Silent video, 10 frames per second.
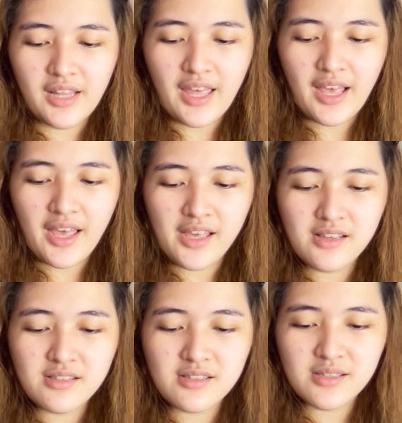
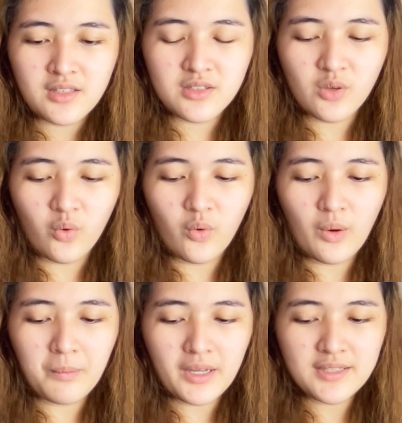Next.
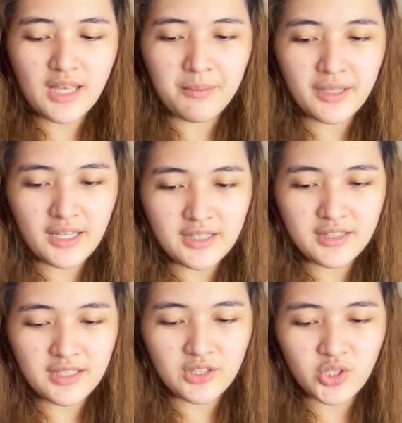So, ang mga sabi nga
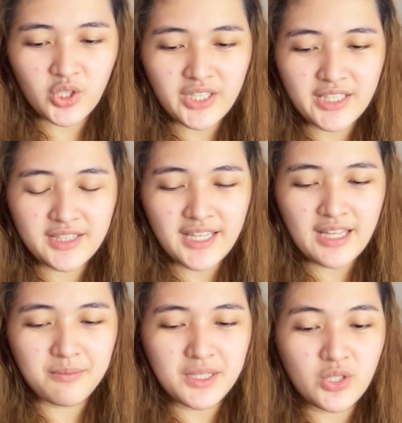din dito, it
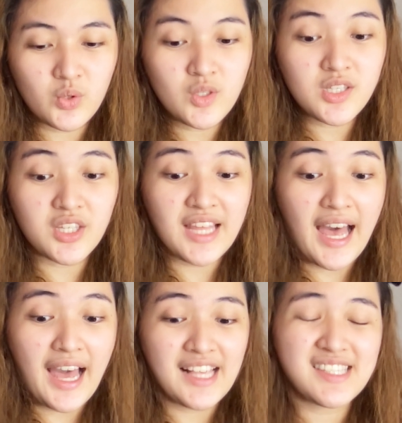can be used on the
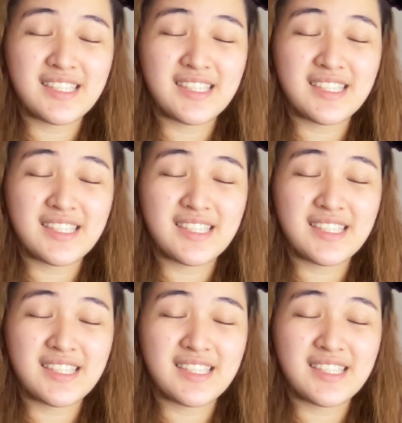eyes,